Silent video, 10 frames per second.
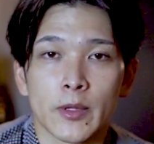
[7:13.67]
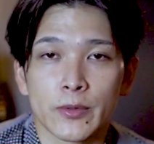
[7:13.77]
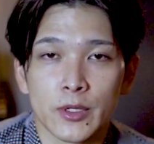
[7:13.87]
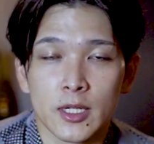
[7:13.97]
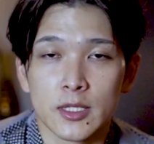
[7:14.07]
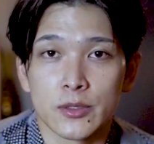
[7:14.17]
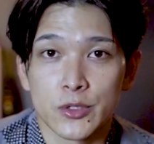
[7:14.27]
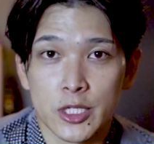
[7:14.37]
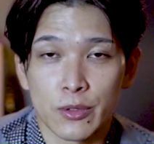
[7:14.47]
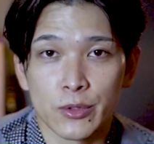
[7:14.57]
まあ、フリーランスと
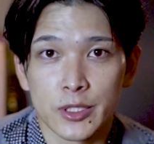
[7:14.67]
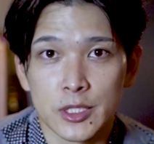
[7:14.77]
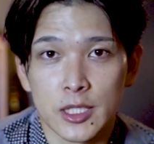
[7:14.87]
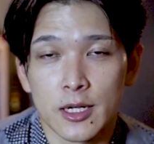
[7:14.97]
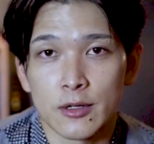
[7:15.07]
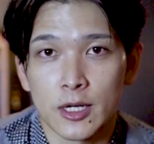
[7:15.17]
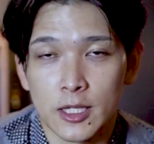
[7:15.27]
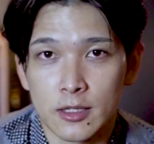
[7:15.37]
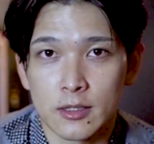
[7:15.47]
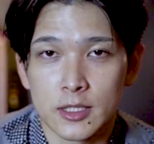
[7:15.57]
して独立される
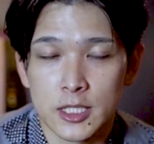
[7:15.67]
方